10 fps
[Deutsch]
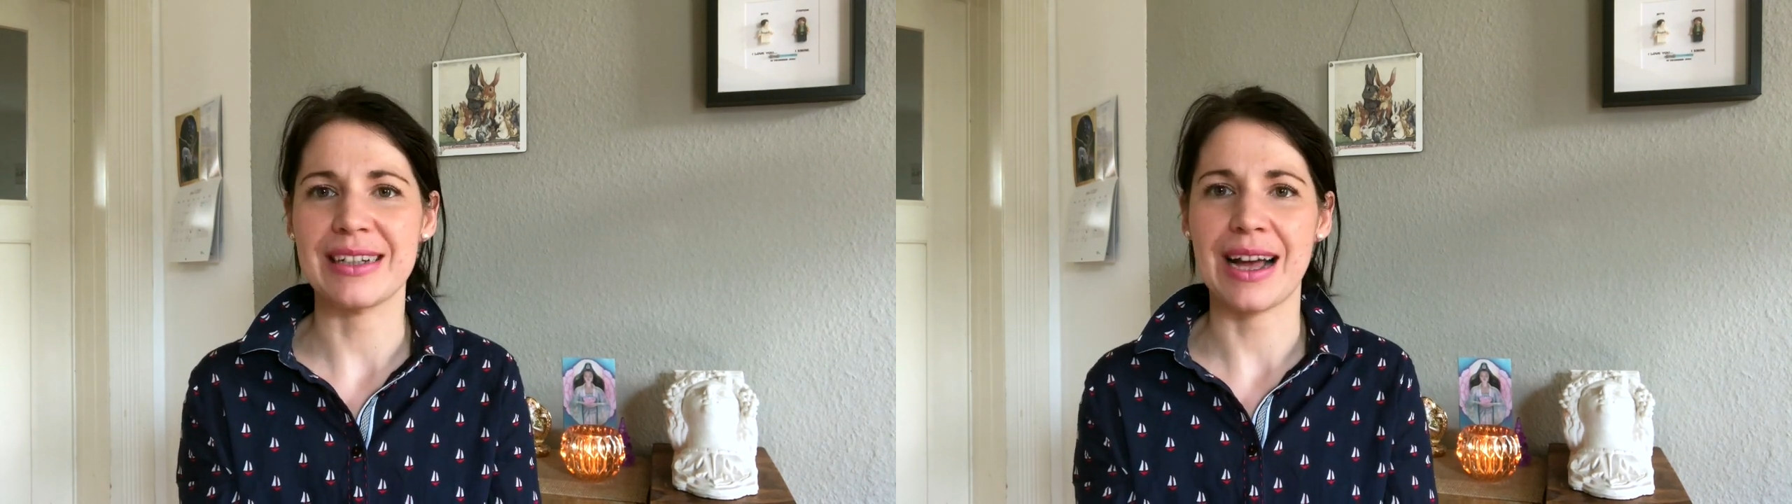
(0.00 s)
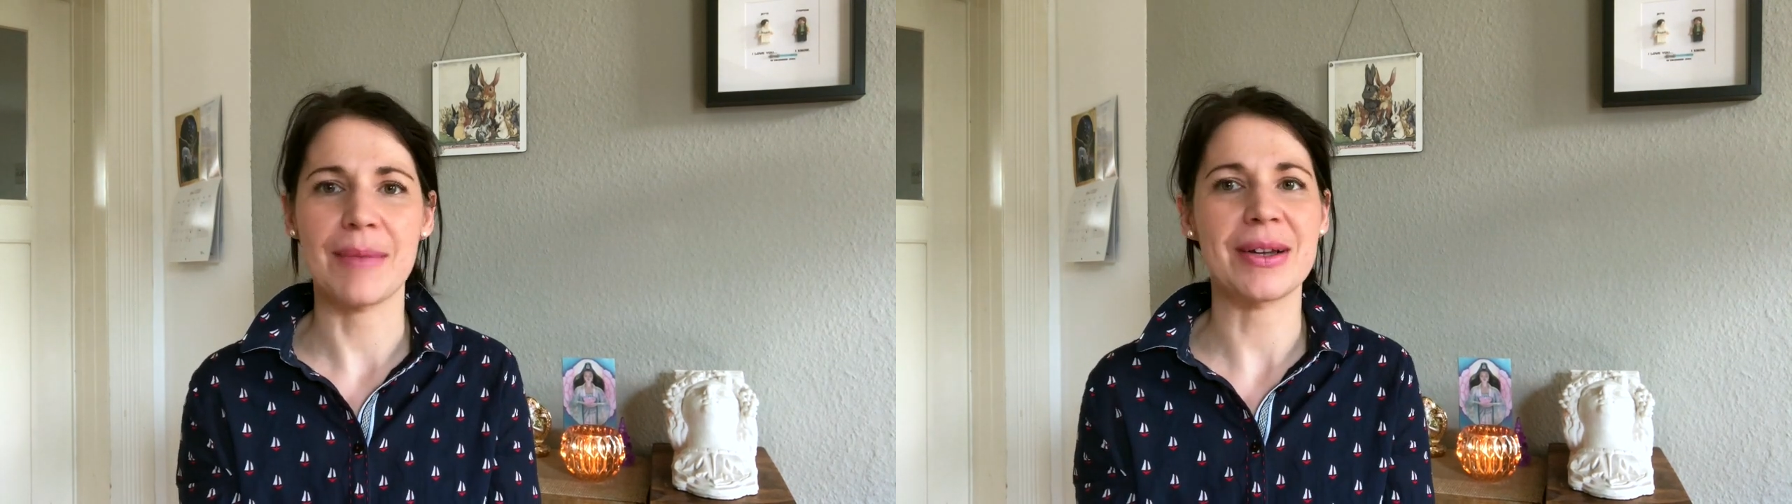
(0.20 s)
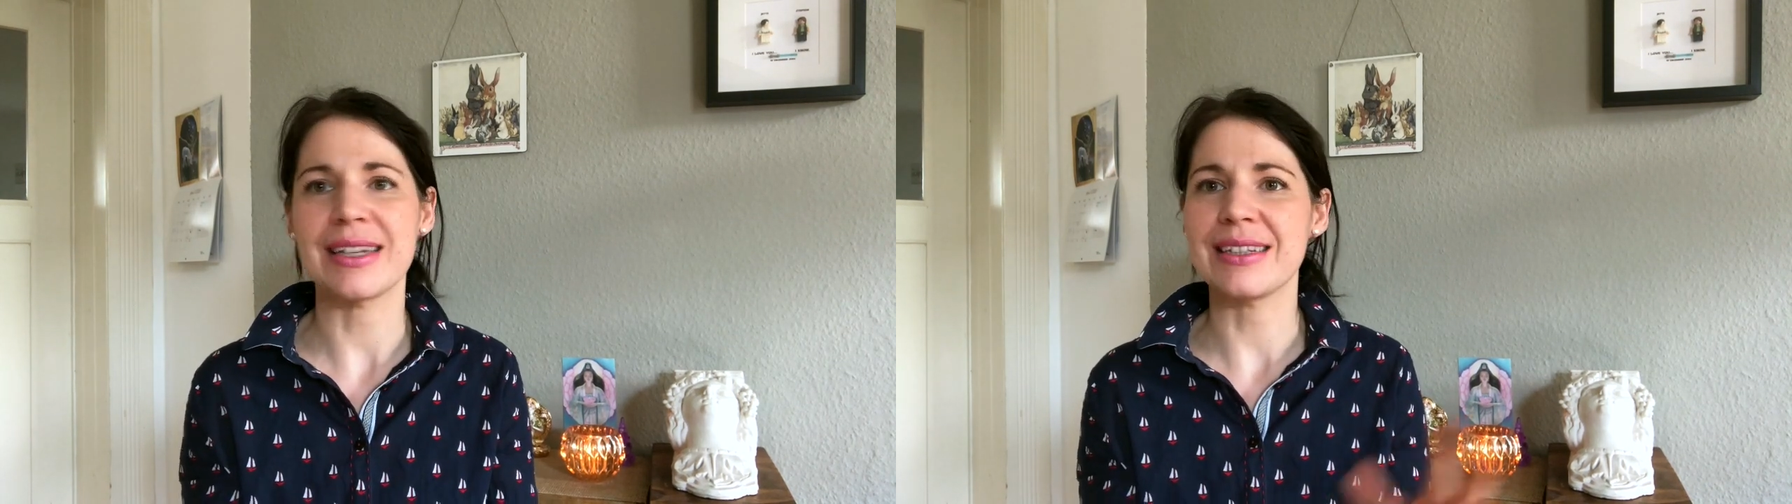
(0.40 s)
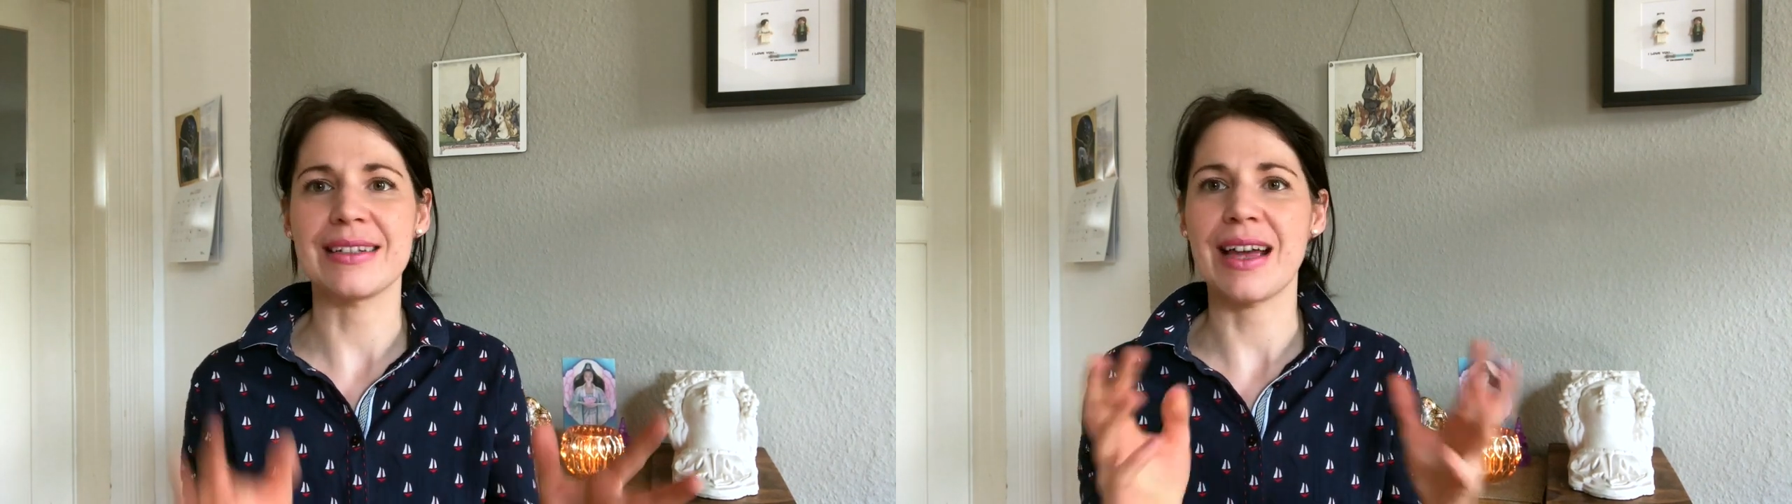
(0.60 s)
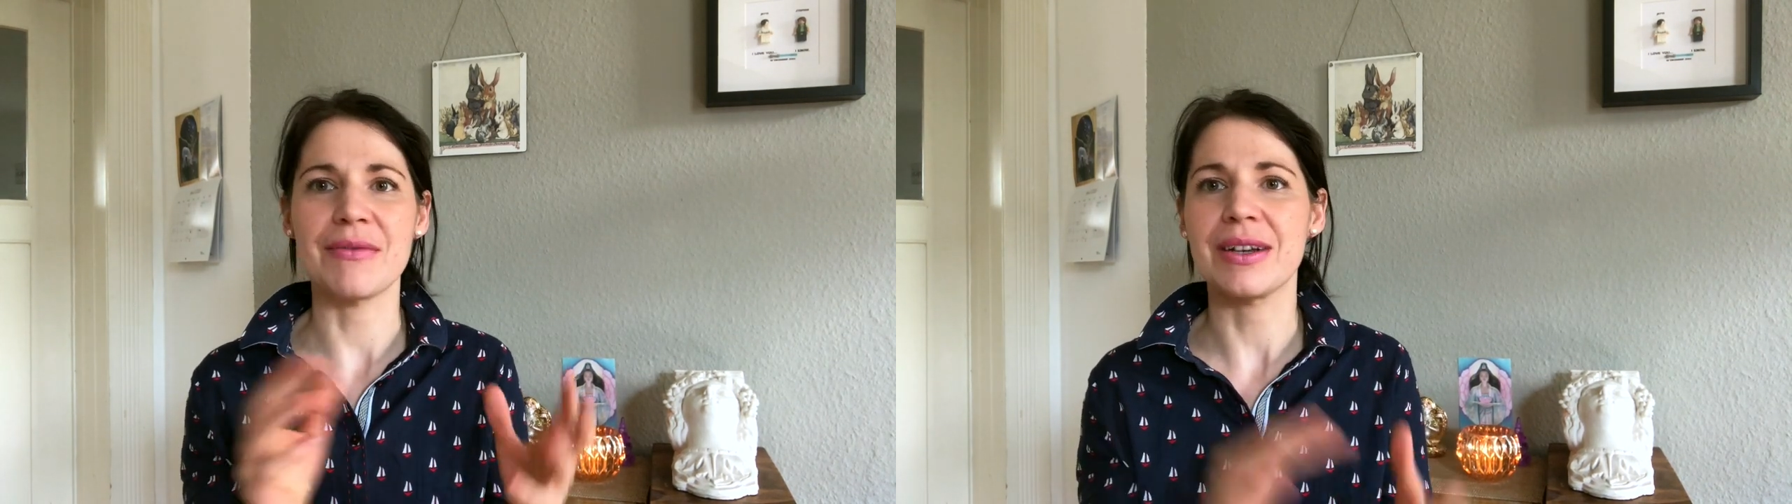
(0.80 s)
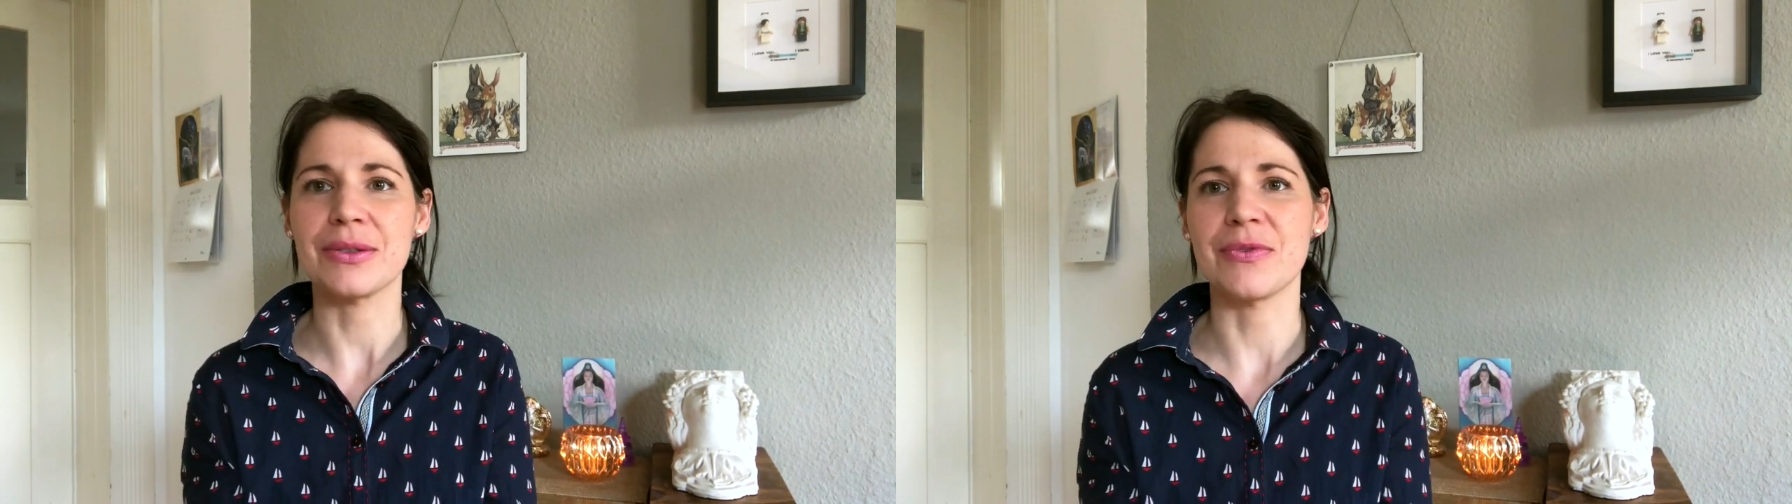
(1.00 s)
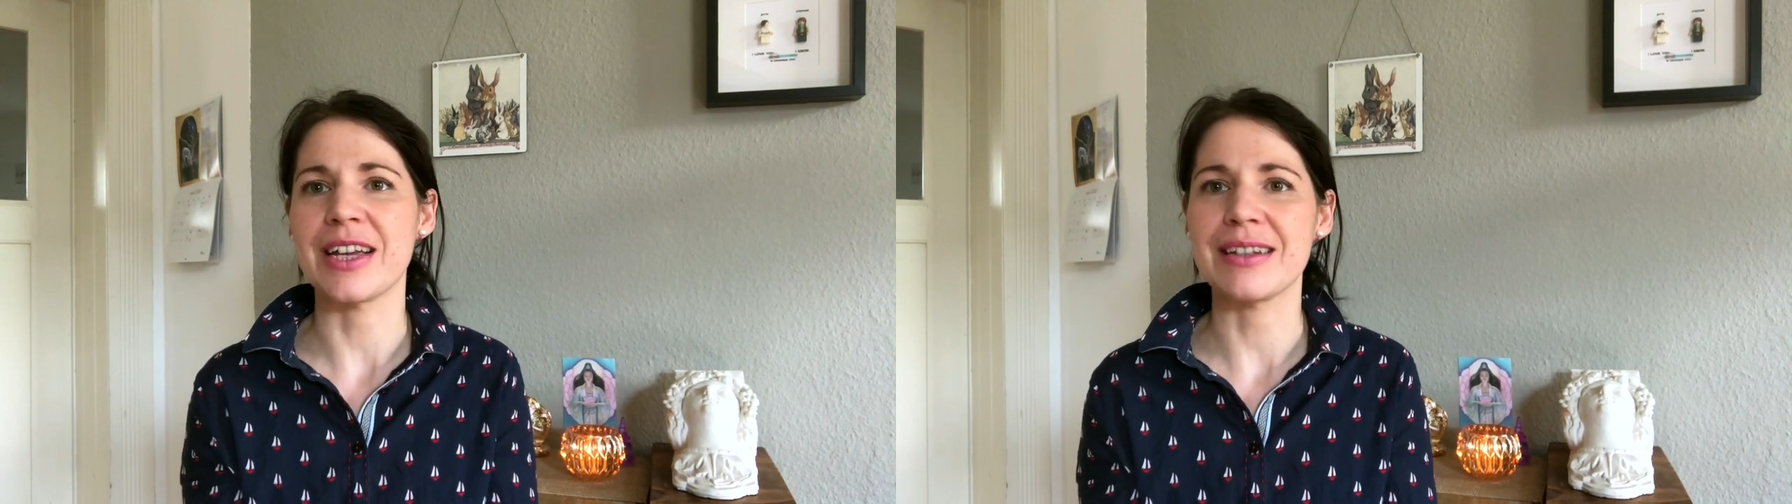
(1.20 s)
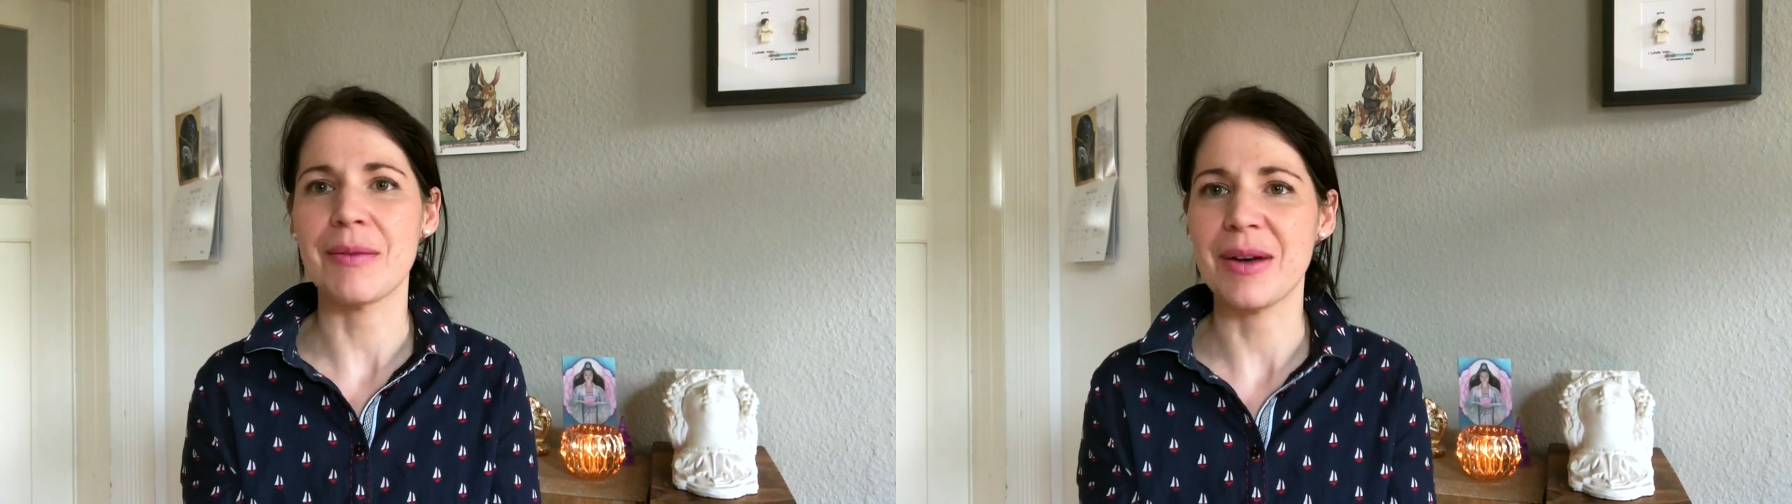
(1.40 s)
Da kann man jetzt nicht einfach so
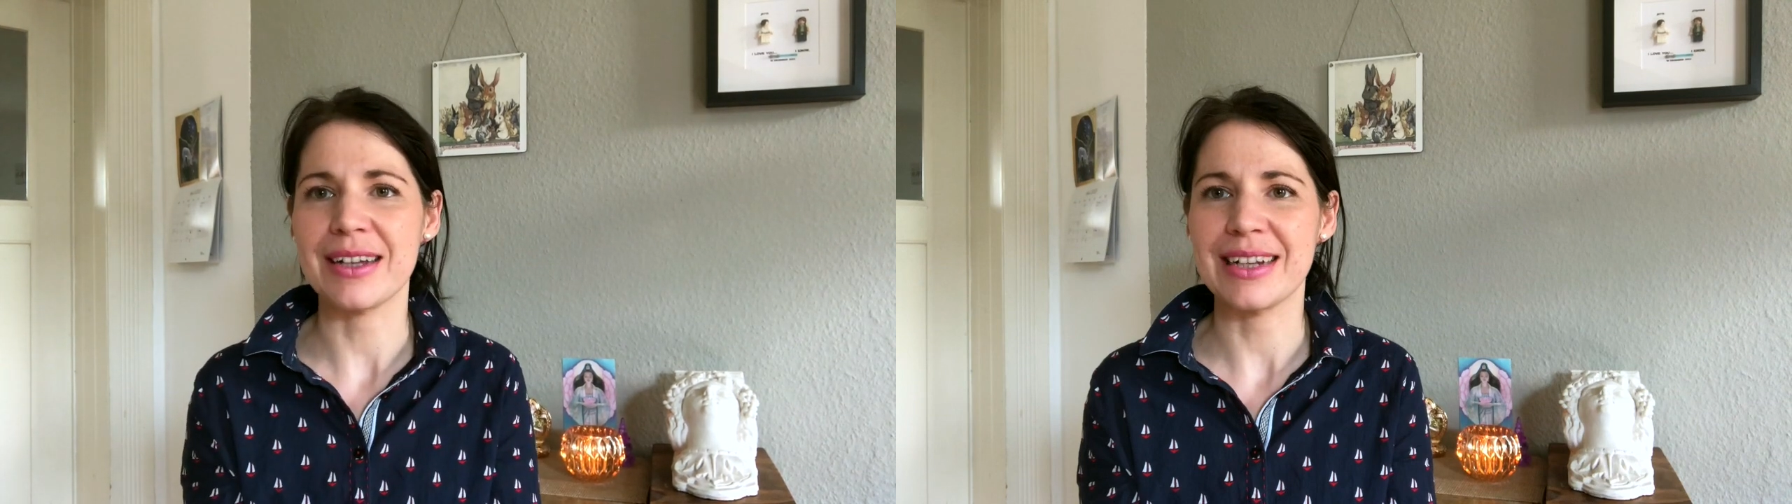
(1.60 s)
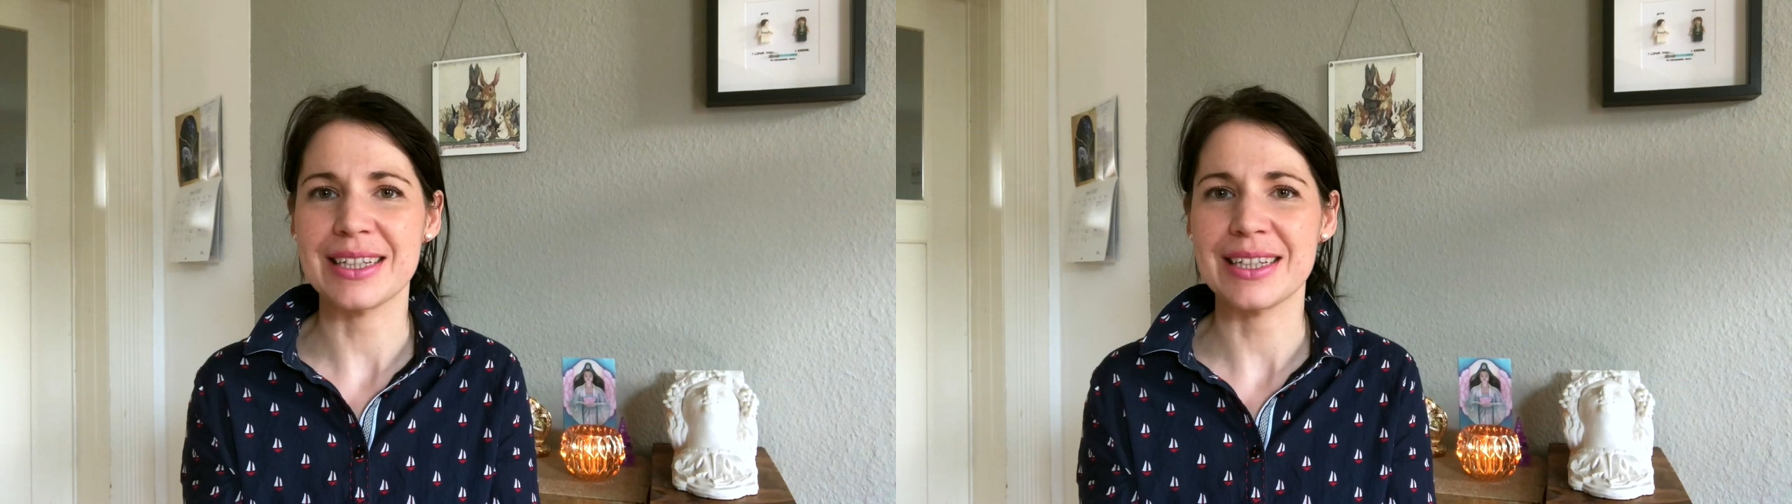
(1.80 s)
weitermachen,